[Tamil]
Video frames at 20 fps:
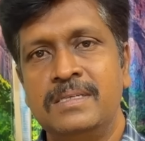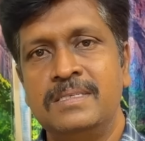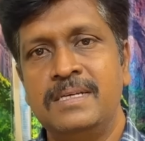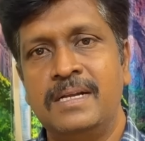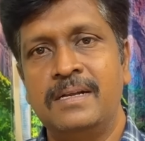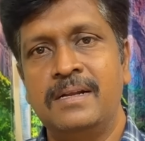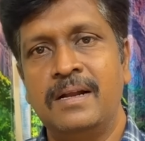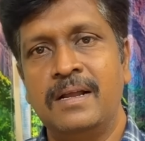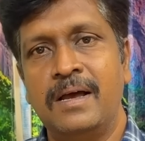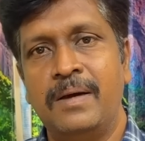
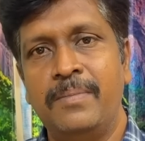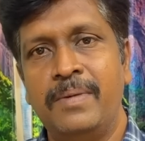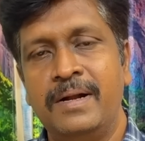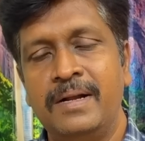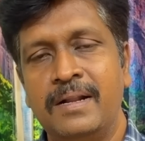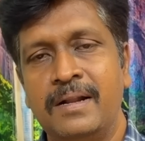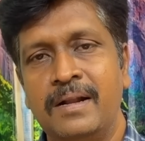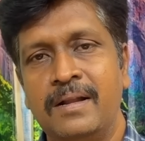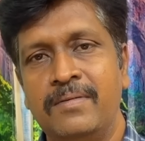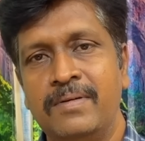ஜென்ரல்
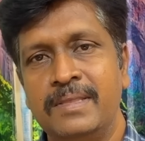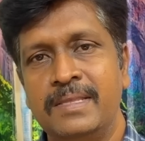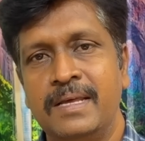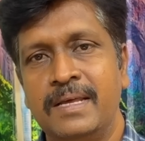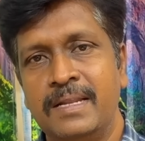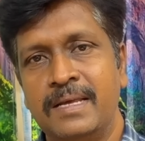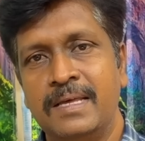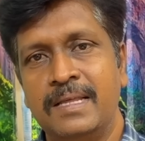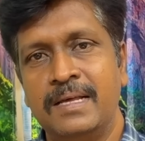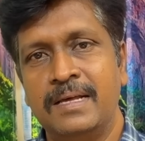கமாண்டர்லாம் வந்து
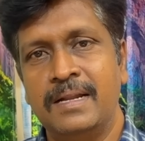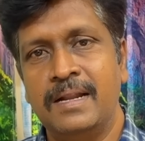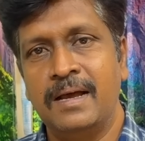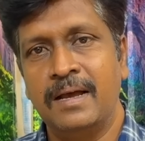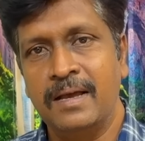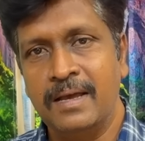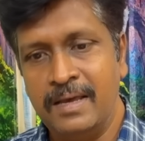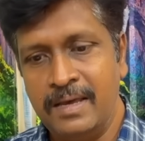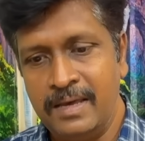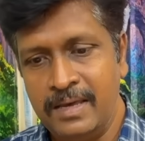
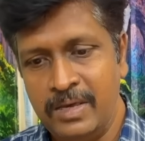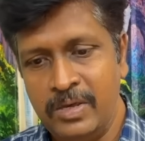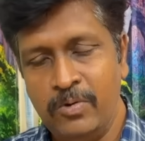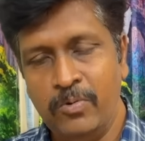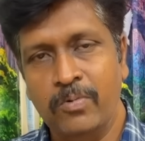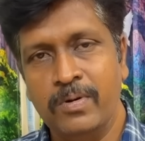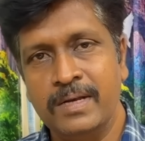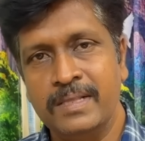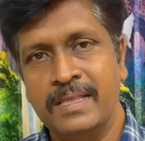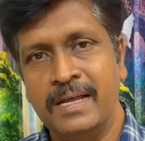இறங்கியிருக்கிறாங்க
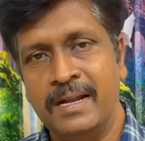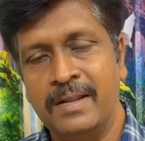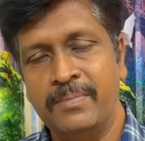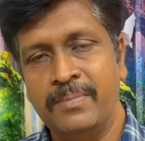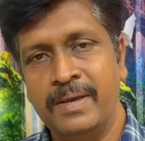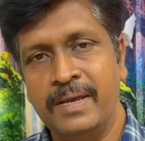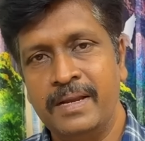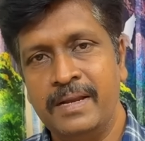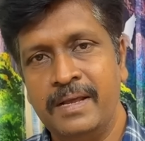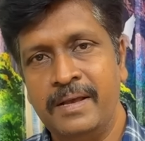இவங்க
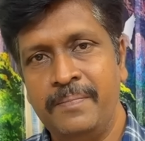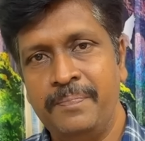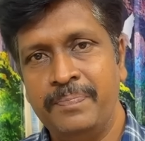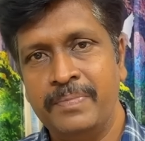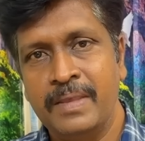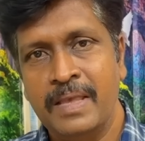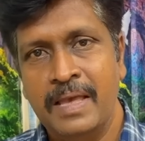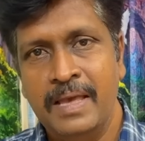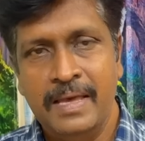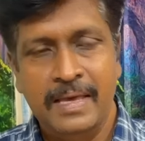தலைமையில்
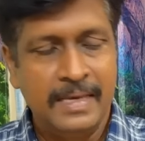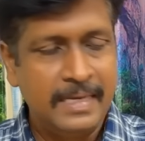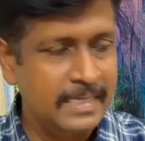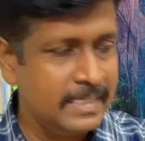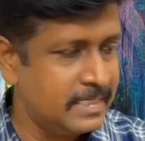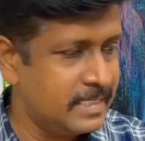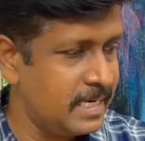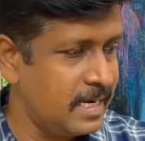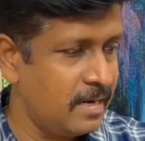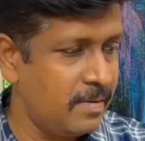
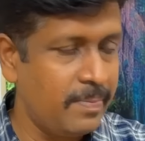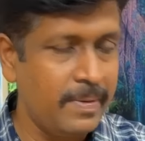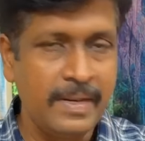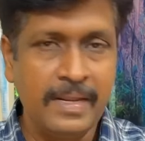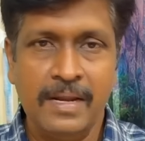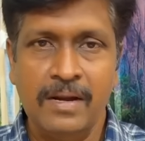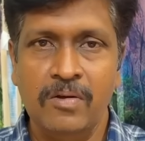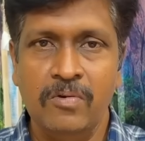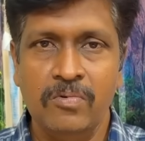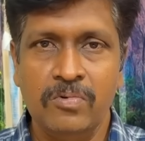இஸ்ரேல்
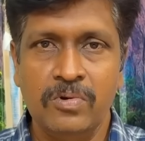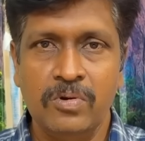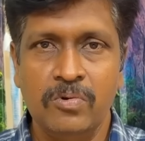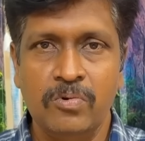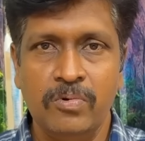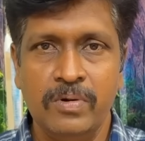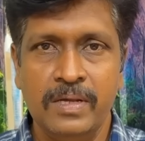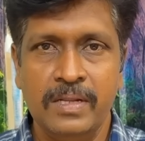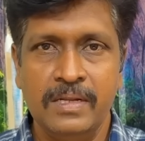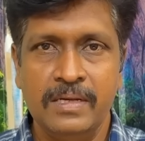பெரிய அளவுக்கு
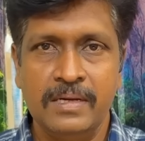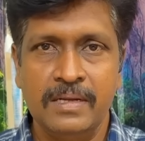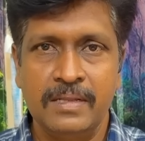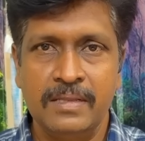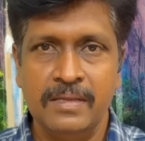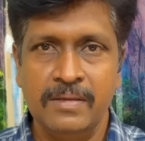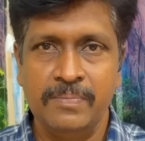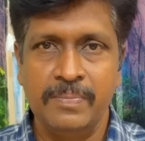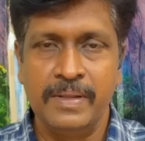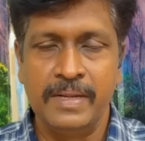
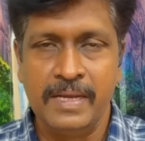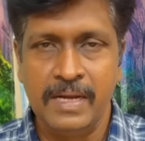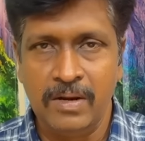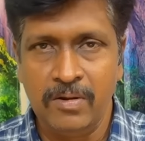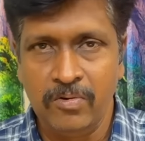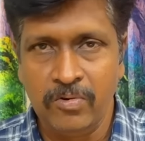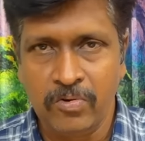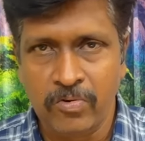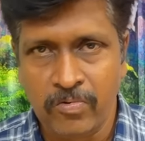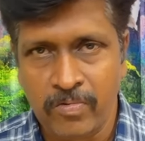கூடியிருக்கிறது பெரிய
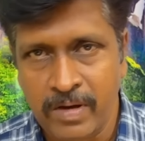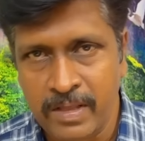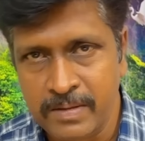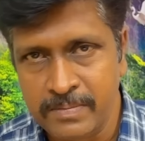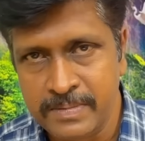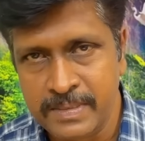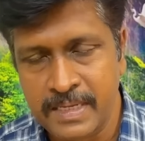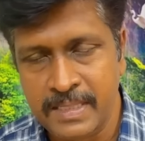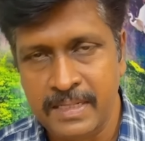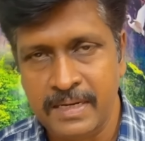அளவுக்கு
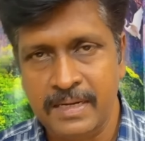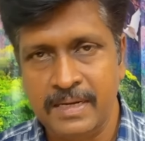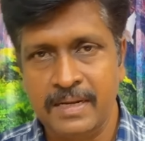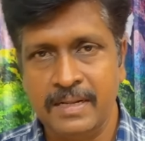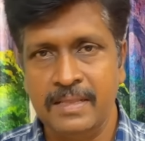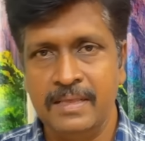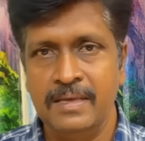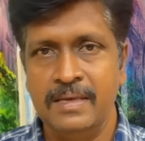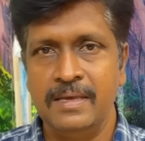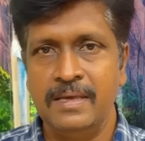விவாதம்
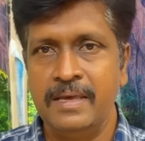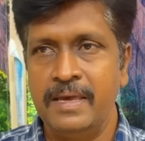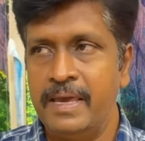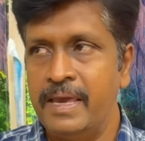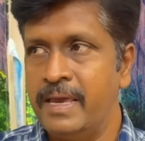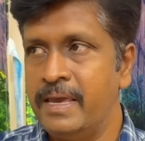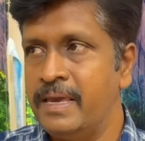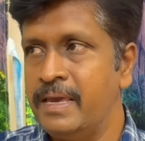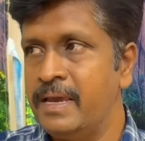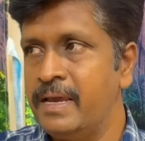செய்திருக்கிறது
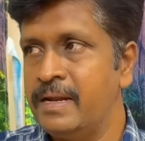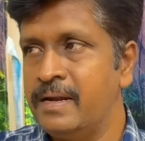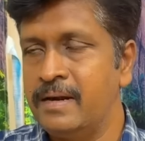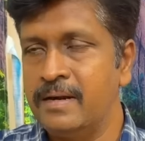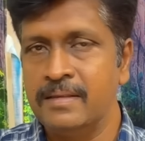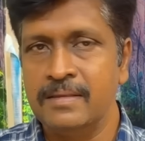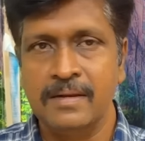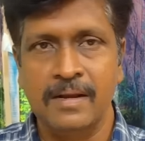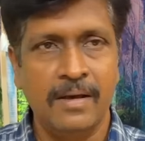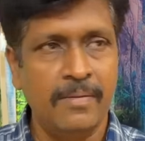எங்கே
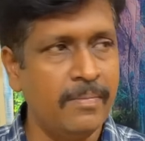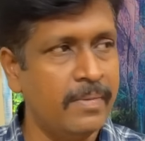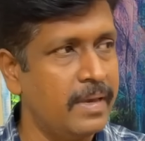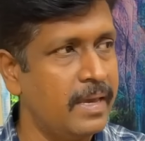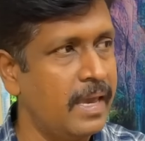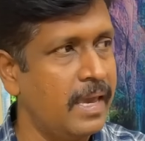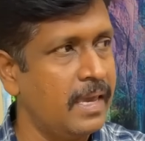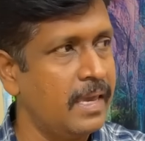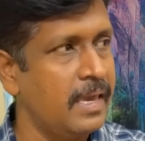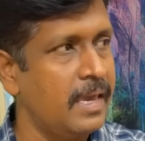நடத்தலாம்
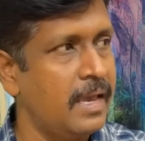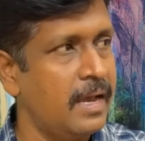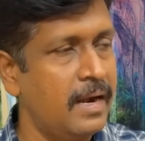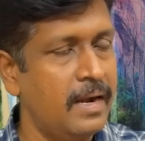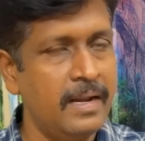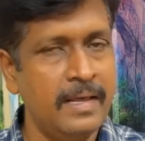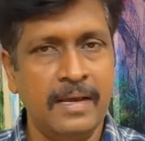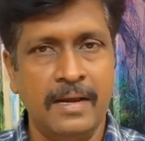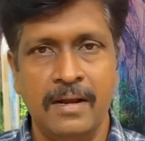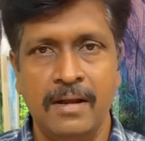எங்கே
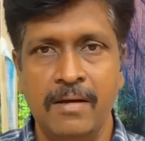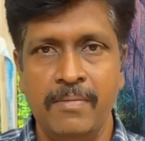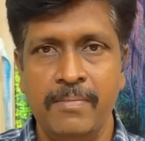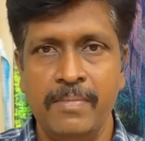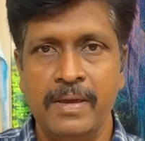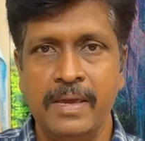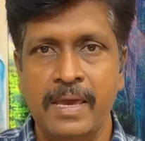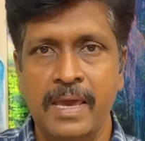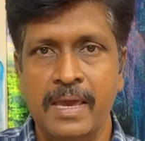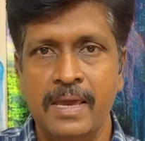அடிக்கலாம்
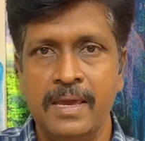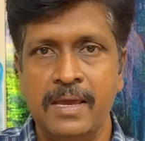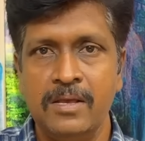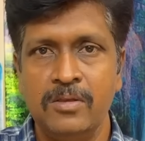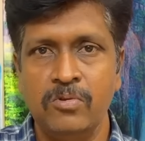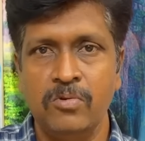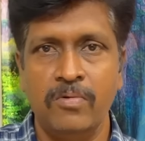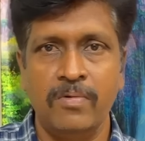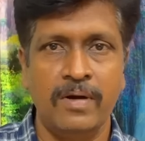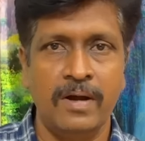எங்கே
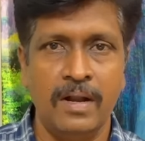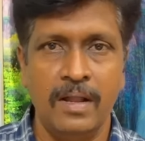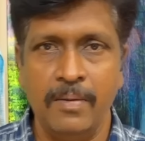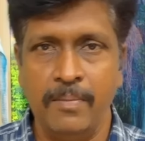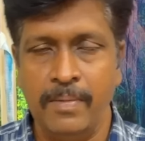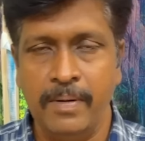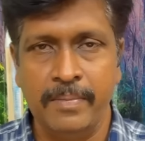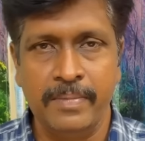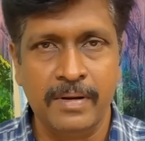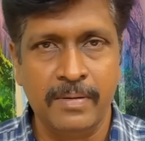துவங்கலாம்
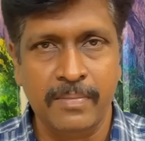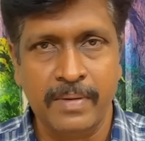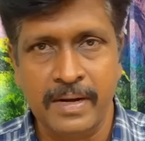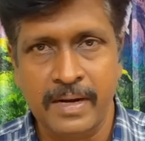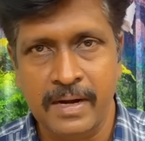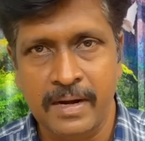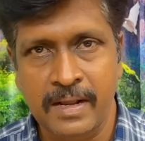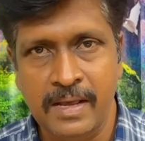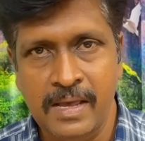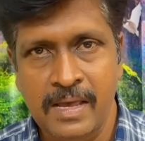அப்படின்ற
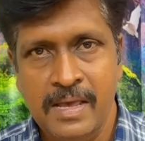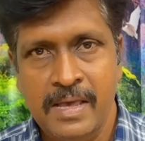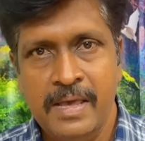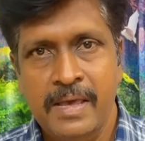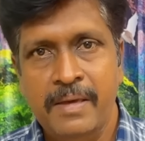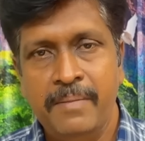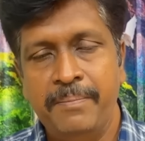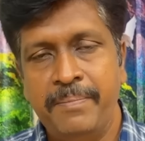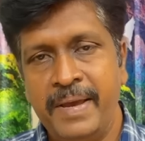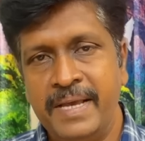மாதிரியான
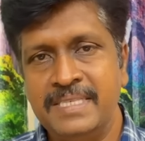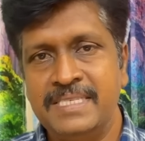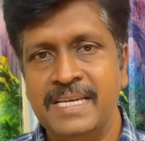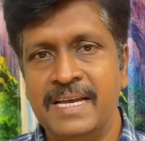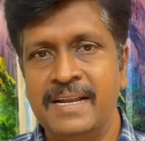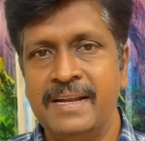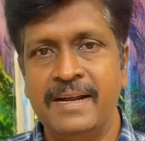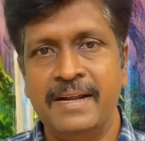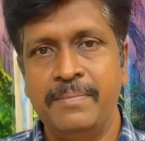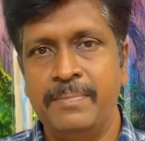
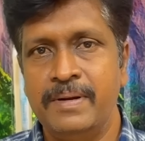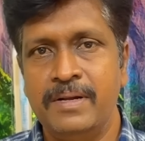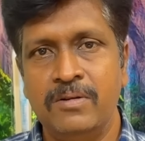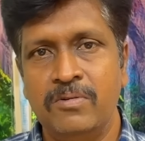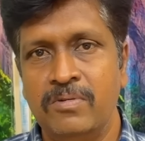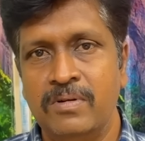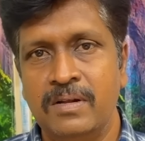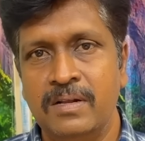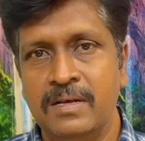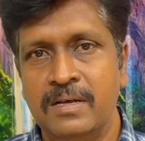பேச்சுகள் நடைபெற்று
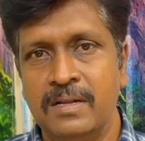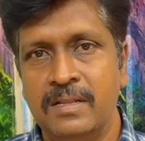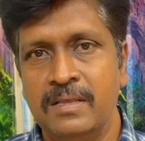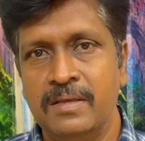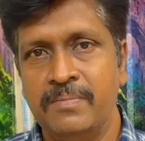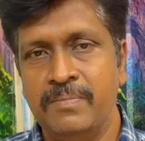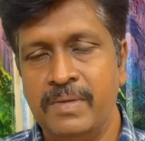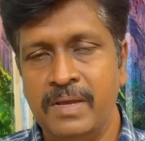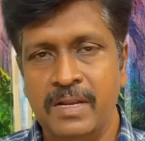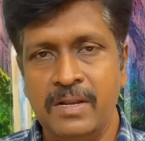கொண்டிருக்கிறது
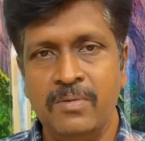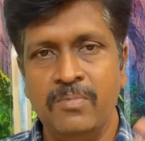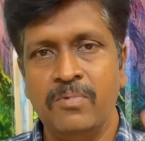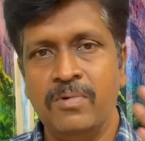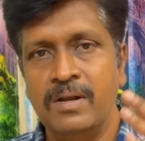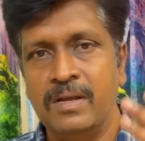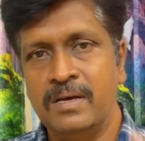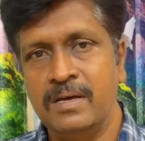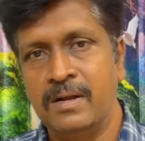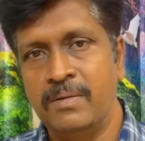இன்னும்
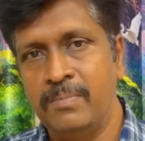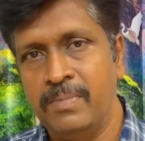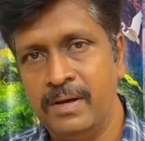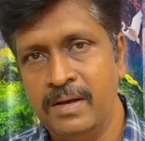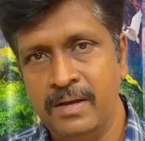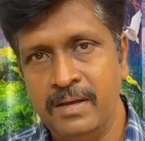உங்களுக்கு ரொம்ப